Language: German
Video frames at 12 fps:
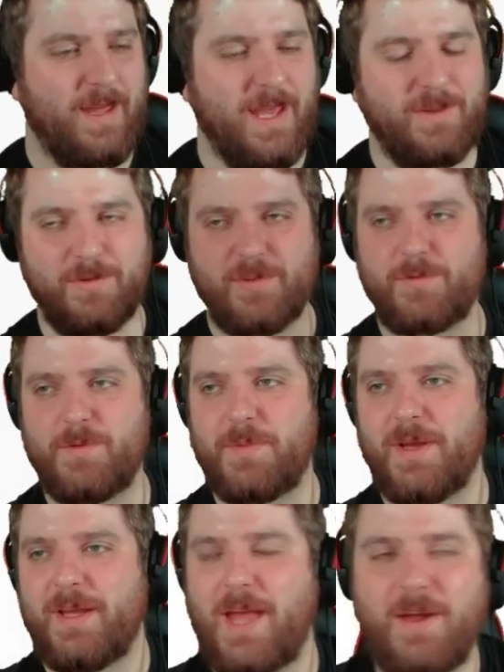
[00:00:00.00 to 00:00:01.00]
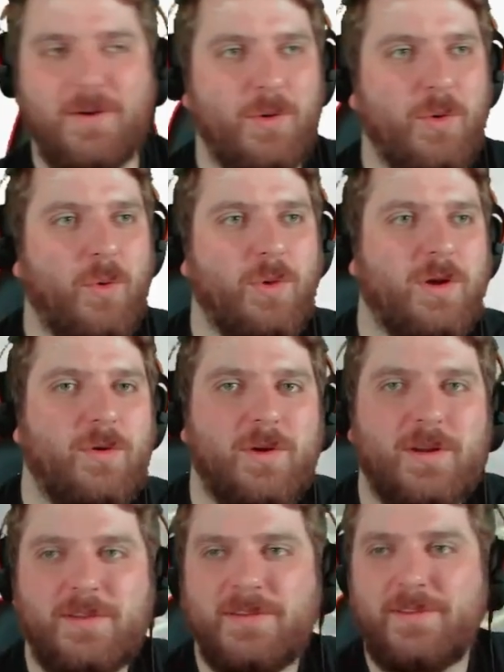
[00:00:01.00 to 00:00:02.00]
hey, du Stream. Äh, oder
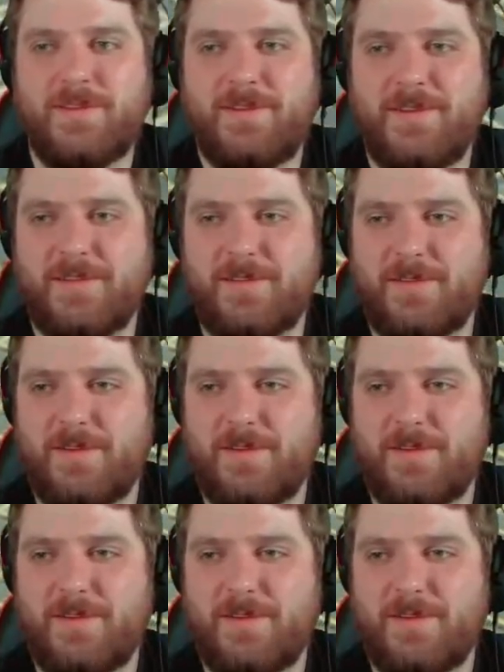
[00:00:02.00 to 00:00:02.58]
oder dieses,